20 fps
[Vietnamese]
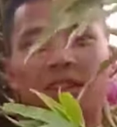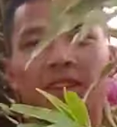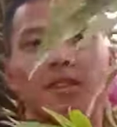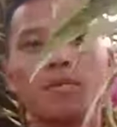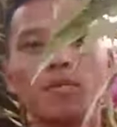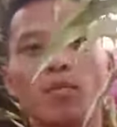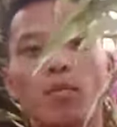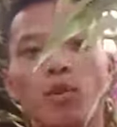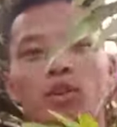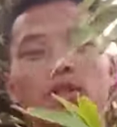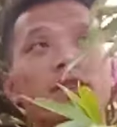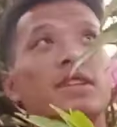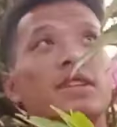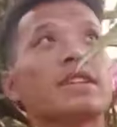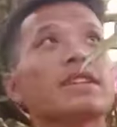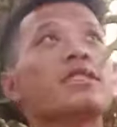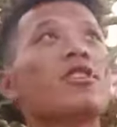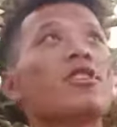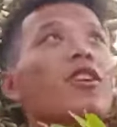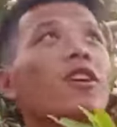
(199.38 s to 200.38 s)
Một
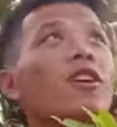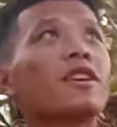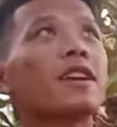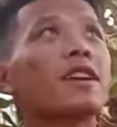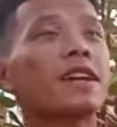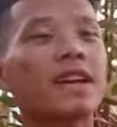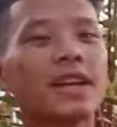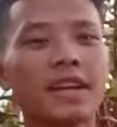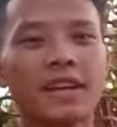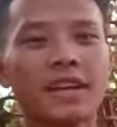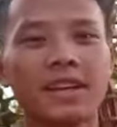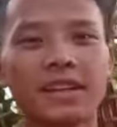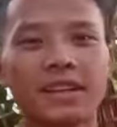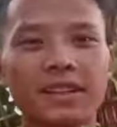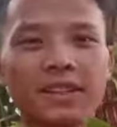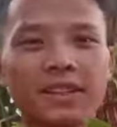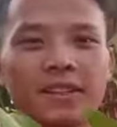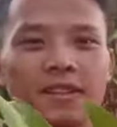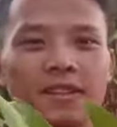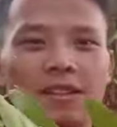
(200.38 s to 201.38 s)
cái giò này này.
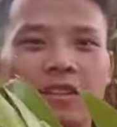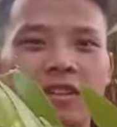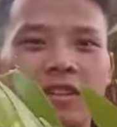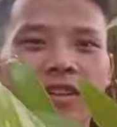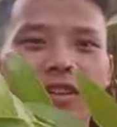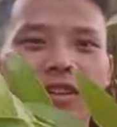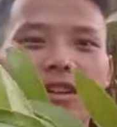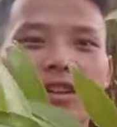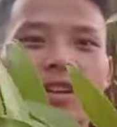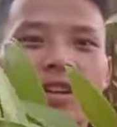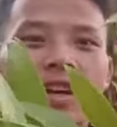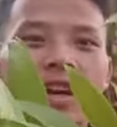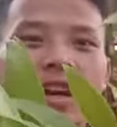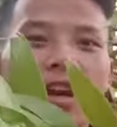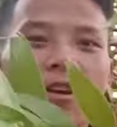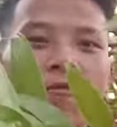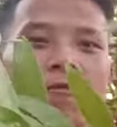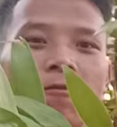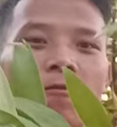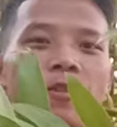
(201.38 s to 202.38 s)
Đây
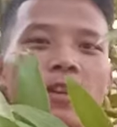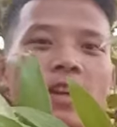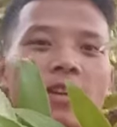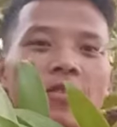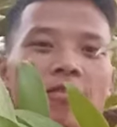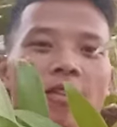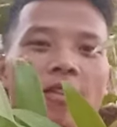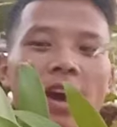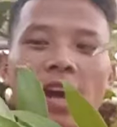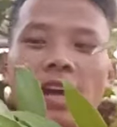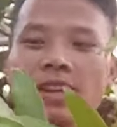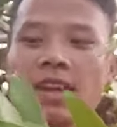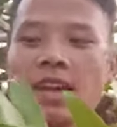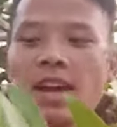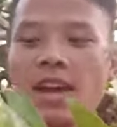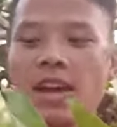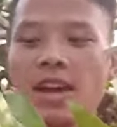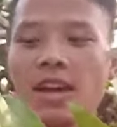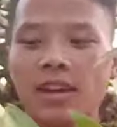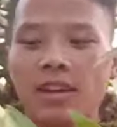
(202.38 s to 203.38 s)
là phi điệp vàng
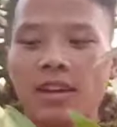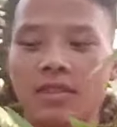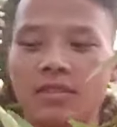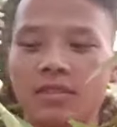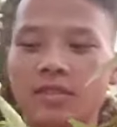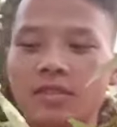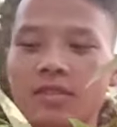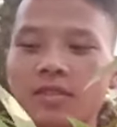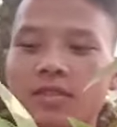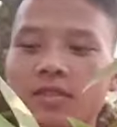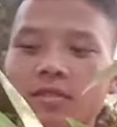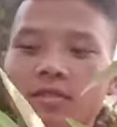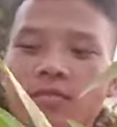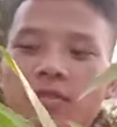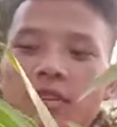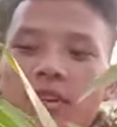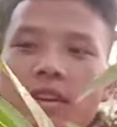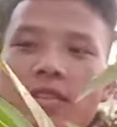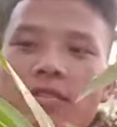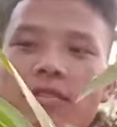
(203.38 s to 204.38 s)
nhá.
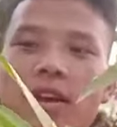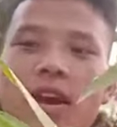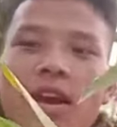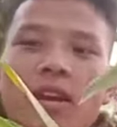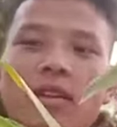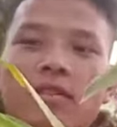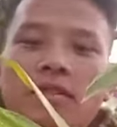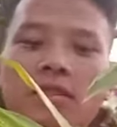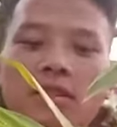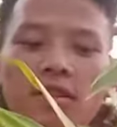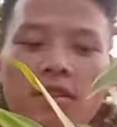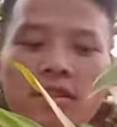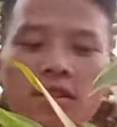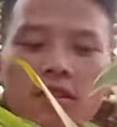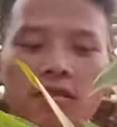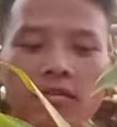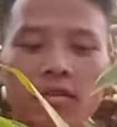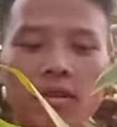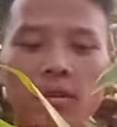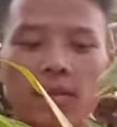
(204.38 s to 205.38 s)
Phi điệp vàng.
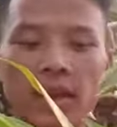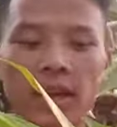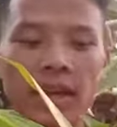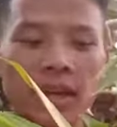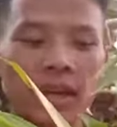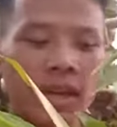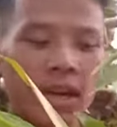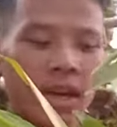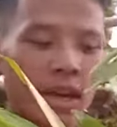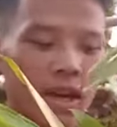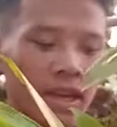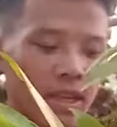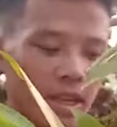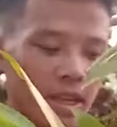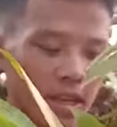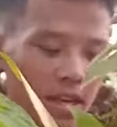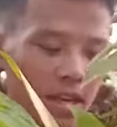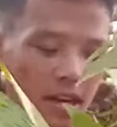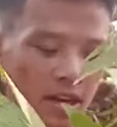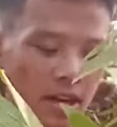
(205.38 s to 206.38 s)
Và mấy cái này
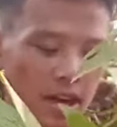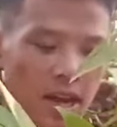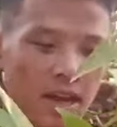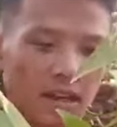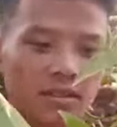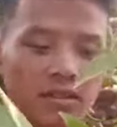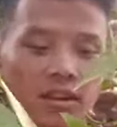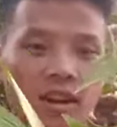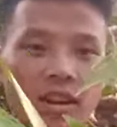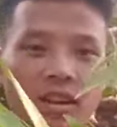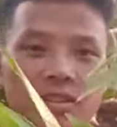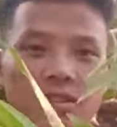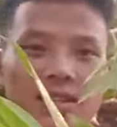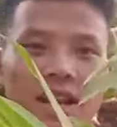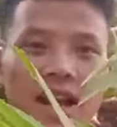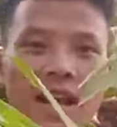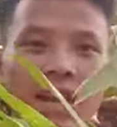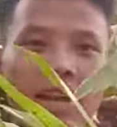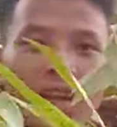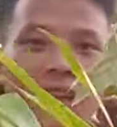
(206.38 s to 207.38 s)
thì đang rất là
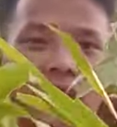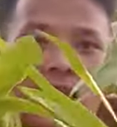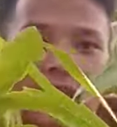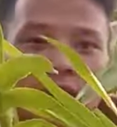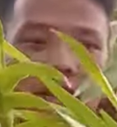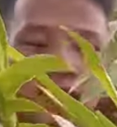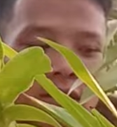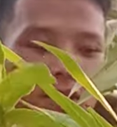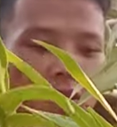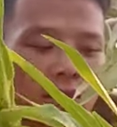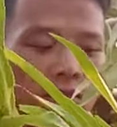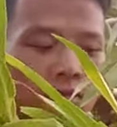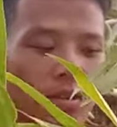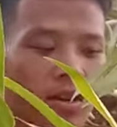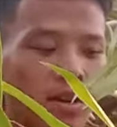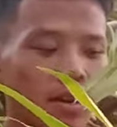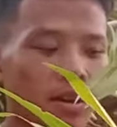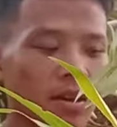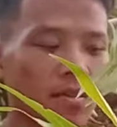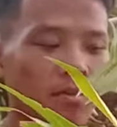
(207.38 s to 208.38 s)
dài.
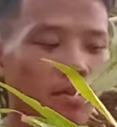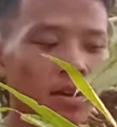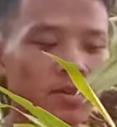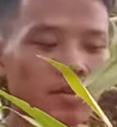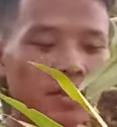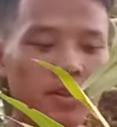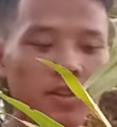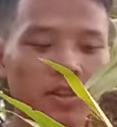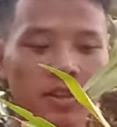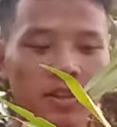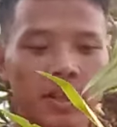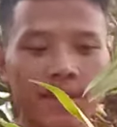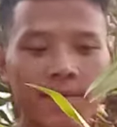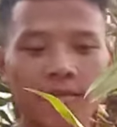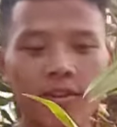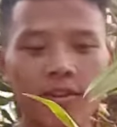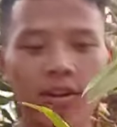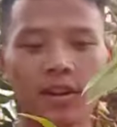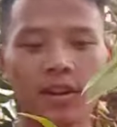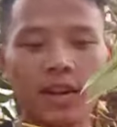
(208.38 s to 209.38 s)
À, bao giờ nó thắp
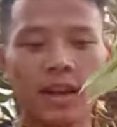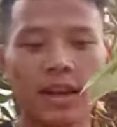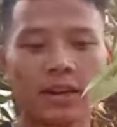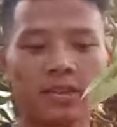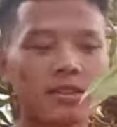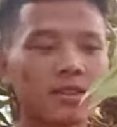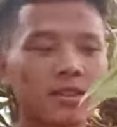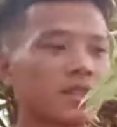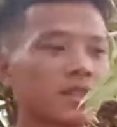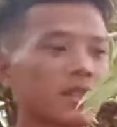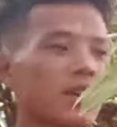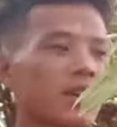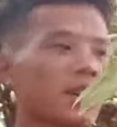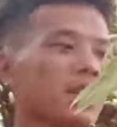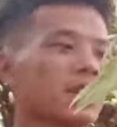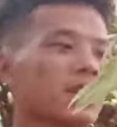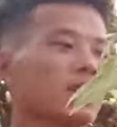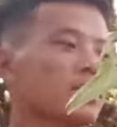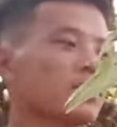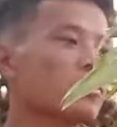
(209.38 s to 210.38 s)
ngọn là nó
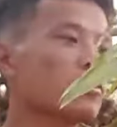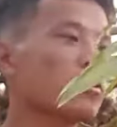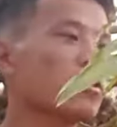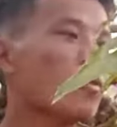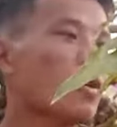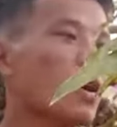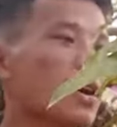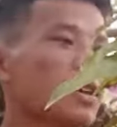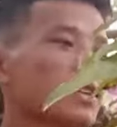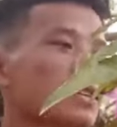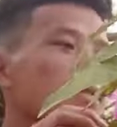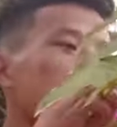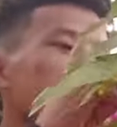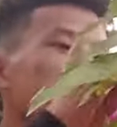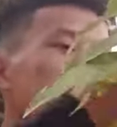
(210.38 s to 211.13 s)
sẽ cho hoa cho các bác